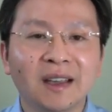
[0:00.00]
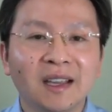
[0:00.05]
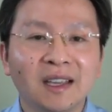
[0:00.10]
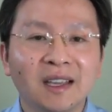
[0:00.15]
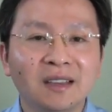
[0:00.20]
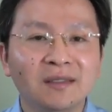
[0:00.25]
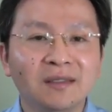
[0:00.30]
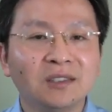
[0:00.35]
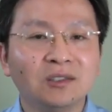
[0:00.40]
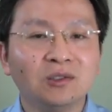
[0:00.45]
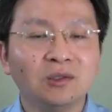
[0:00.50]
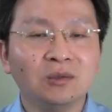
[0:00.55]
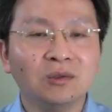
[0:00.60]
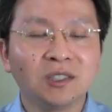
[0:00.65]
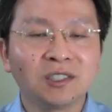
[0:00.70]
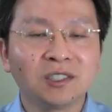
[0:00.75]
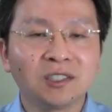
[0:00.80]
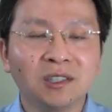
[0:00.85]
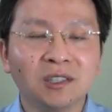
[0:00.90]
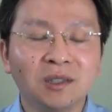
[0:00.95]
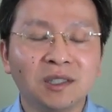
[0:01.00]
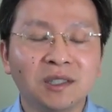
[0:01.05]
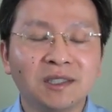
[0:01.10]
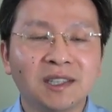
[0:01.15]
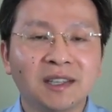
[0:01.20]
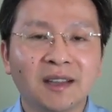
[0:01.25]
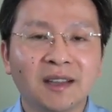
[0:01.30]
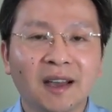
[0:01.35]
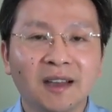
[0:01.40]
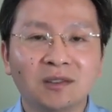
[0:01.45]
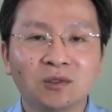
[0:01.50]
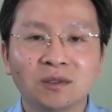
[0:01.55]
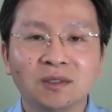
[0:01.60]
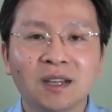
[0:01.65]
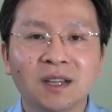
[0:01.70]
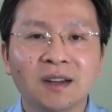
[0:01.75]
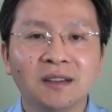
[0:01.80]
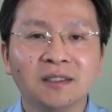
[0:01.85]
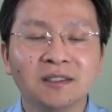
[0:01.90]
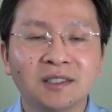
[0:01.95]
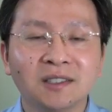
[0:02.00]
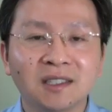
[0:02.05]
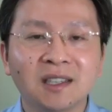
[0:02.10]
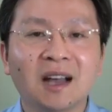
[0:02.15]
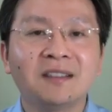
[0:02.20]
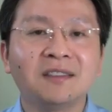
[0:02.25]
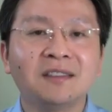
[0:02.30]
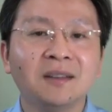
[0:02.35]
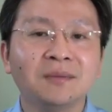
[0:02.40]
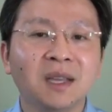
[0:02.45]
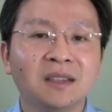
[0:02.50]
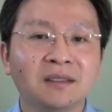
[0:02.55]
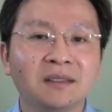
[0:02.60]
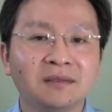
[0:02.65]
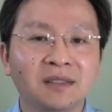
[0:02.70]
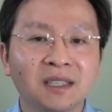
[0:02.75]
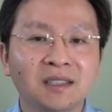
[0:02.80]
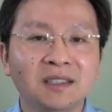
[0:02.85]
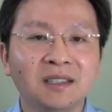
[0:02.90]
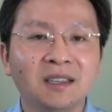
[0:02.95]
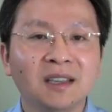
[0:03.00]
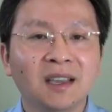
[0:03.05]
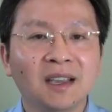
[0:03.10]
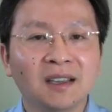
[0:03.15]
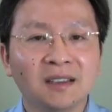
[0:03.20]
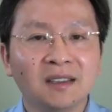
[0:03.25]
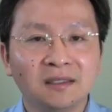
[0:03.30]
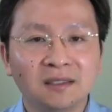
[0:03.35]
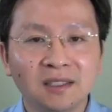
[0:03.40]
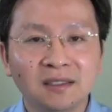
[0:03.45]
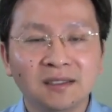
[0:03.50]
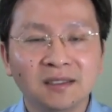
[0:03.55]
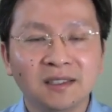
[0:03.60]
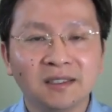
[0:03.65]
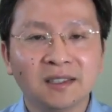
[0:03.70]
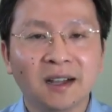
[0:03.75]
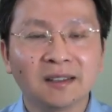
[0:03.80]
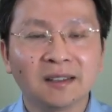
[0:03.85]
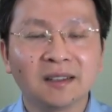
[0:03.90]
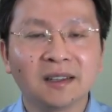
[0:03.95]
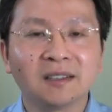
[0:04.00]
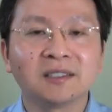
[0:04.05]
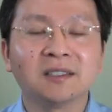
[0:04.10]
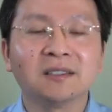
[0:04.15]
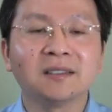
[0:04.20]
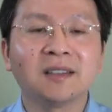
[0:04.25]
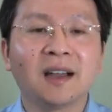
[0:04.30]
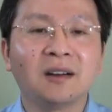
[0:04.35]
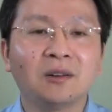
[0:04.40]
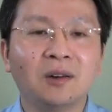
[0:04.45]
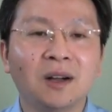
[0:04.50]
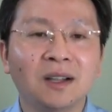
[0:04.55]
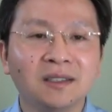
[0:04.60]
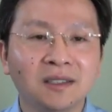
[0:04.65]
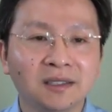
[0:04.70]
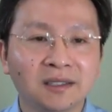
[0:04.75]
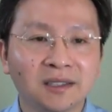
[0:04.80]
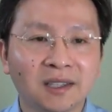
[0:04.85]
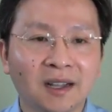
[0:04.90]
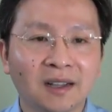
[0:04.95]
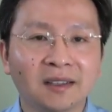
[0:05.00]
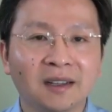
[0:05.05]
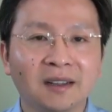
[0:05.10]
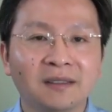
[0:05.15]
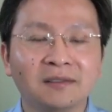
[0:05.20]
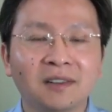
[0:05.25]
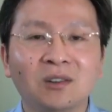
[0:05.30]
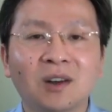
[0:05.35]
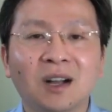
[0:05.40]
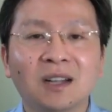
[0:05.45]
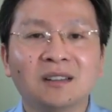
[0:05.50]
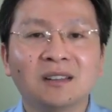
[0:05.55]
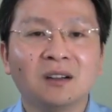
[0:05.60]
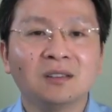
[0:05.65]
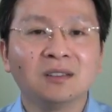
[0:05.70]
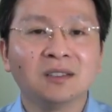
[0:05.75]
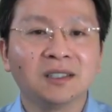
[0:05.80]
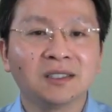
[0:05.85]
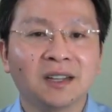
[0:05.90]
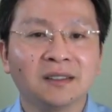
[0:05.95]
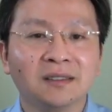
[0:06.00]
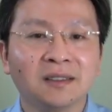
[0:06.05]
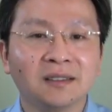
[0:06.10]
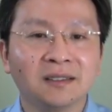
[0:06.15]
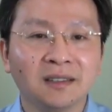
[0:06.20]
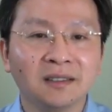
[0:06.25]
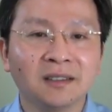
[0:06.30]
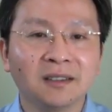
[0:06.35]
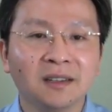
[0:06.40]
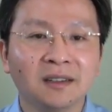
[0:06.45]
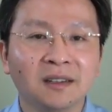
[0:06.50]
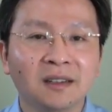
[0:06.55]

因为中国社会现在还存在着其他方面的危机，经济上的、生态环境上的、文化道德上的等等。